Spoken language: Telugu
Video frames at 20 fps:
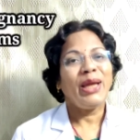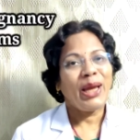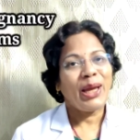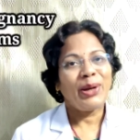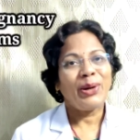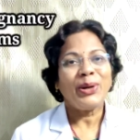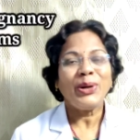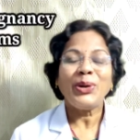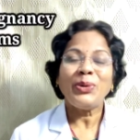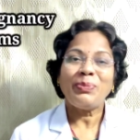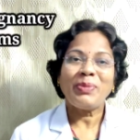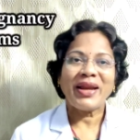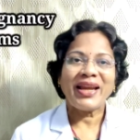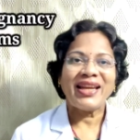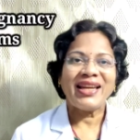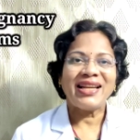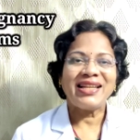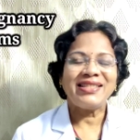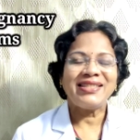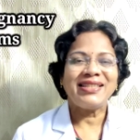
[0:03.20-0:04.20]
ఏ రెండు
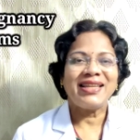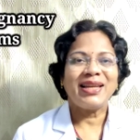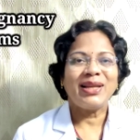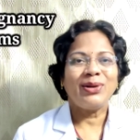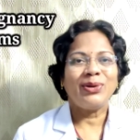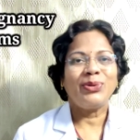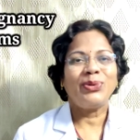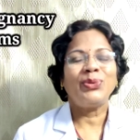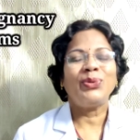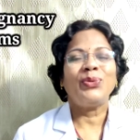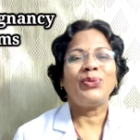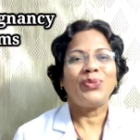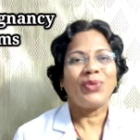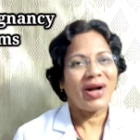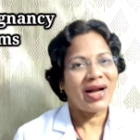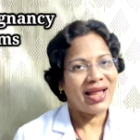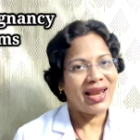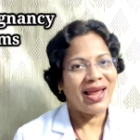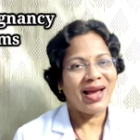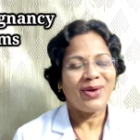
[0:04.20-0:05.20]
ప్రెగ్నెన్సీలు
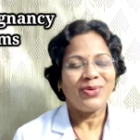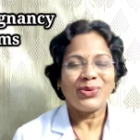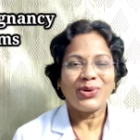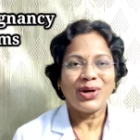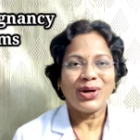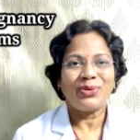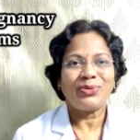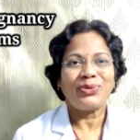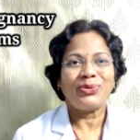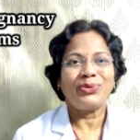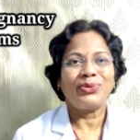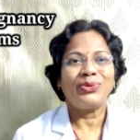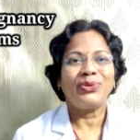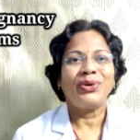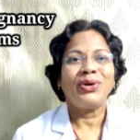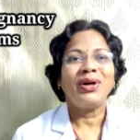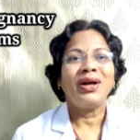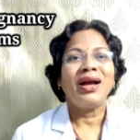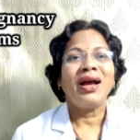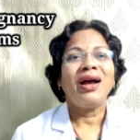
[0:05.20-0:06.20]
ఒకలా ఉండవు
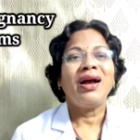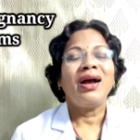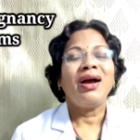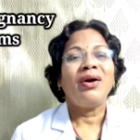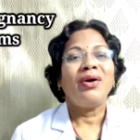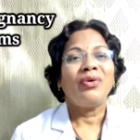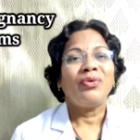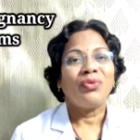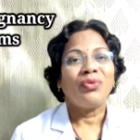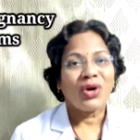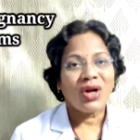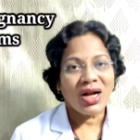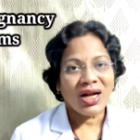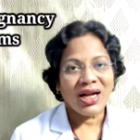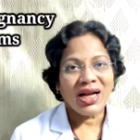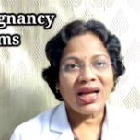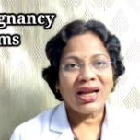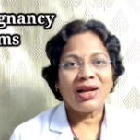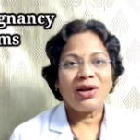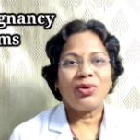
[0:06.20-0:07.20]

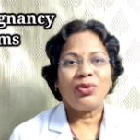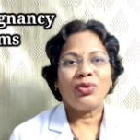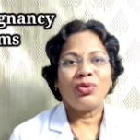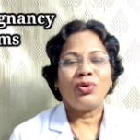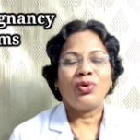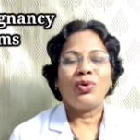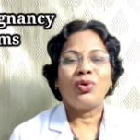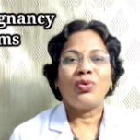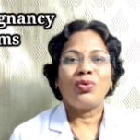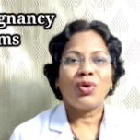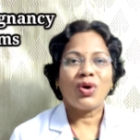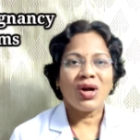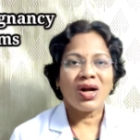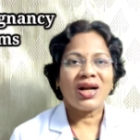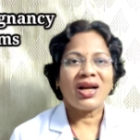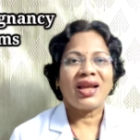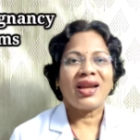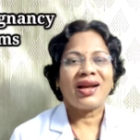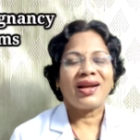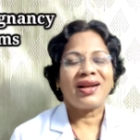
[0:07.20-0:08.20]
ఒక్కొక్కరిలో
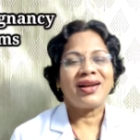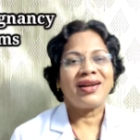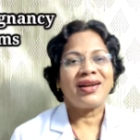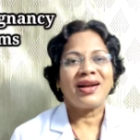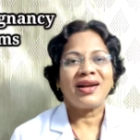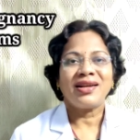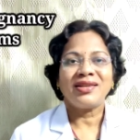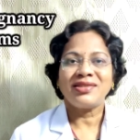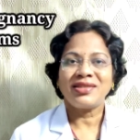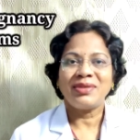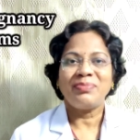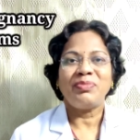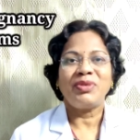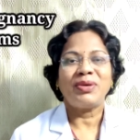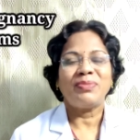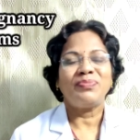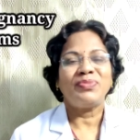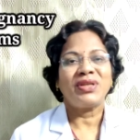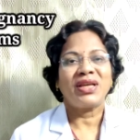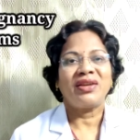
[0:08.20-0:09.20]
ఒక్కొక్క రకంగా
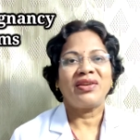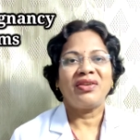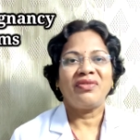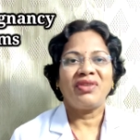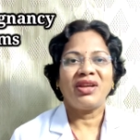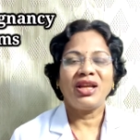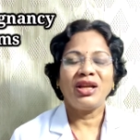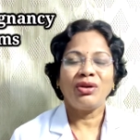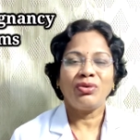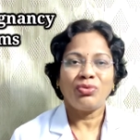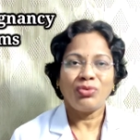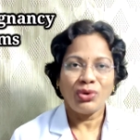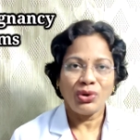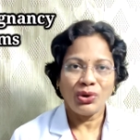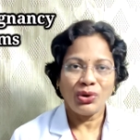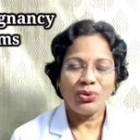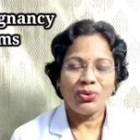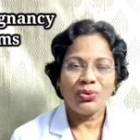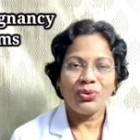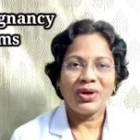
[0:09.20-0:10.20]
సిమ్టమ్స్ అనేవి
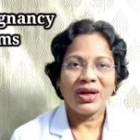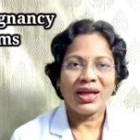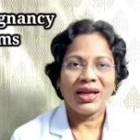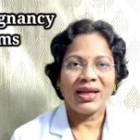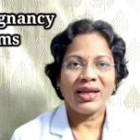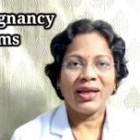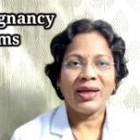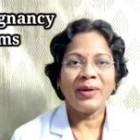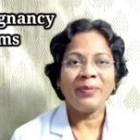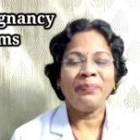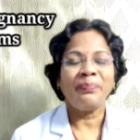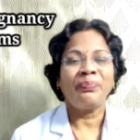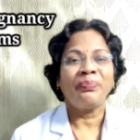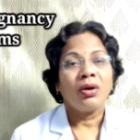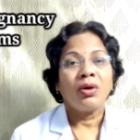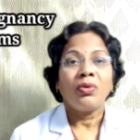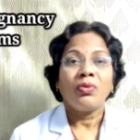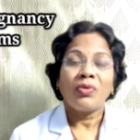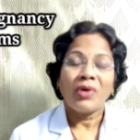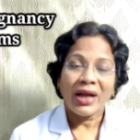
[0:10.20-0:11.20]
ఉంటూ ఉంటాయి
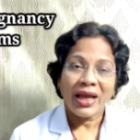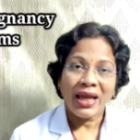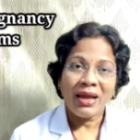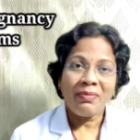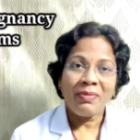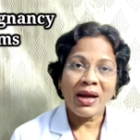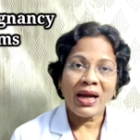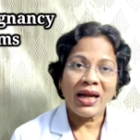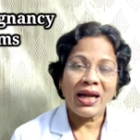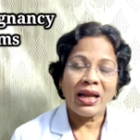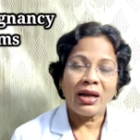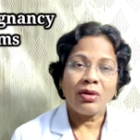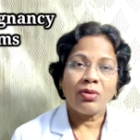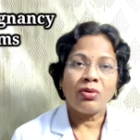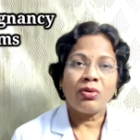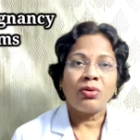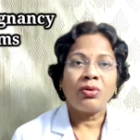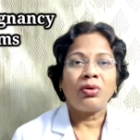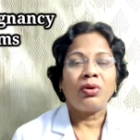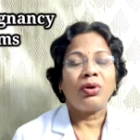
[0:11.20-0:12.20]
ఒకే
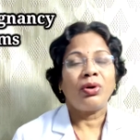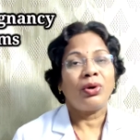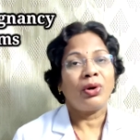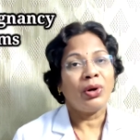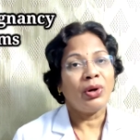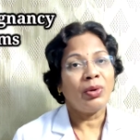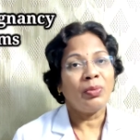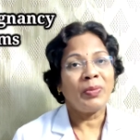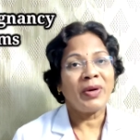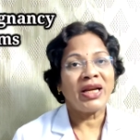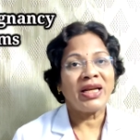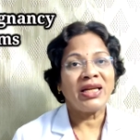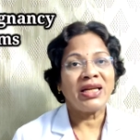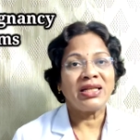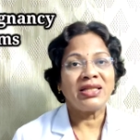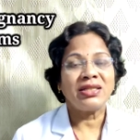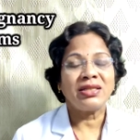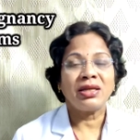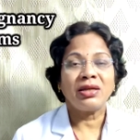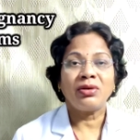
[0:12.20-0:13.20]
మహిళలో రెండు
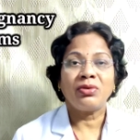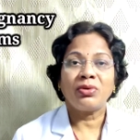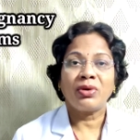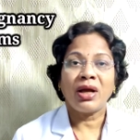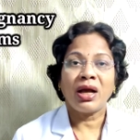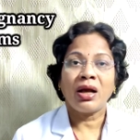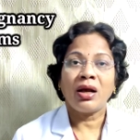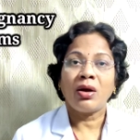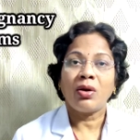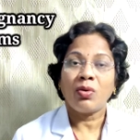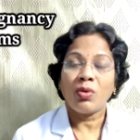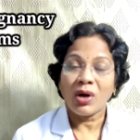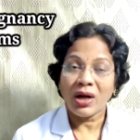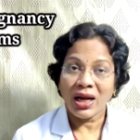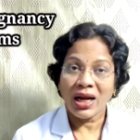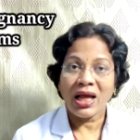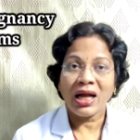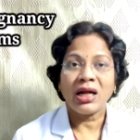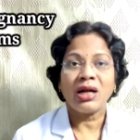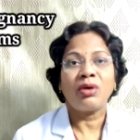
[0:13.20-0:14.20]
ప్రెగ్నెన్సీలు కూడా
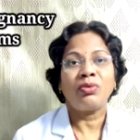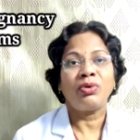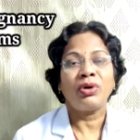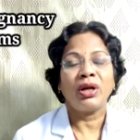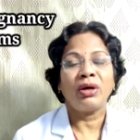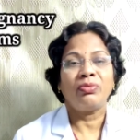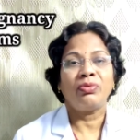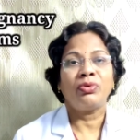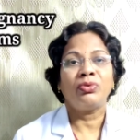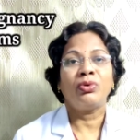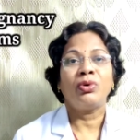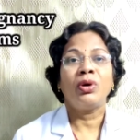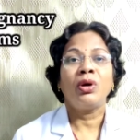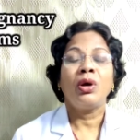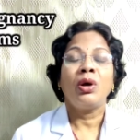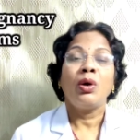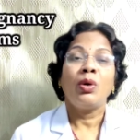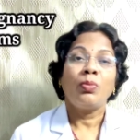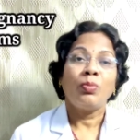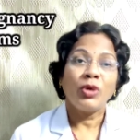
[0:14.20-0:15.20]
ఒకలాగా ఉండవు
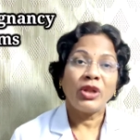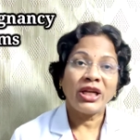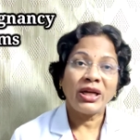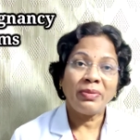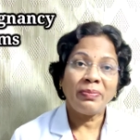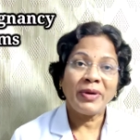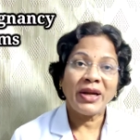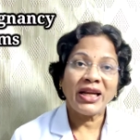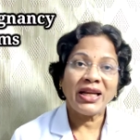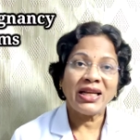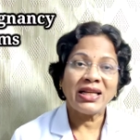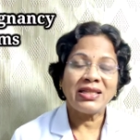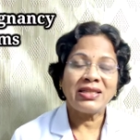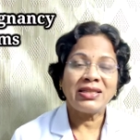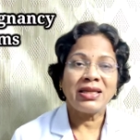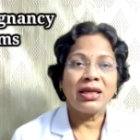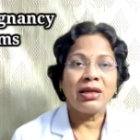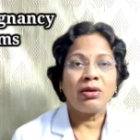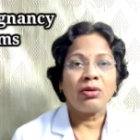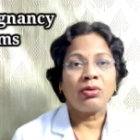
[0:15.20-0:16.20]
మొదటి
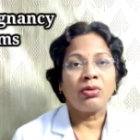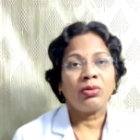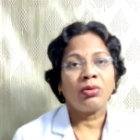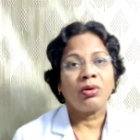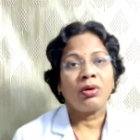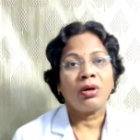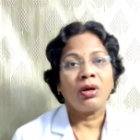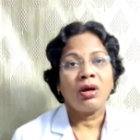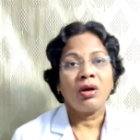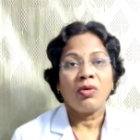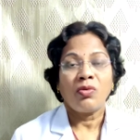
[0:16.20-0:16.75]
ప్రెగ్నెన్సీలో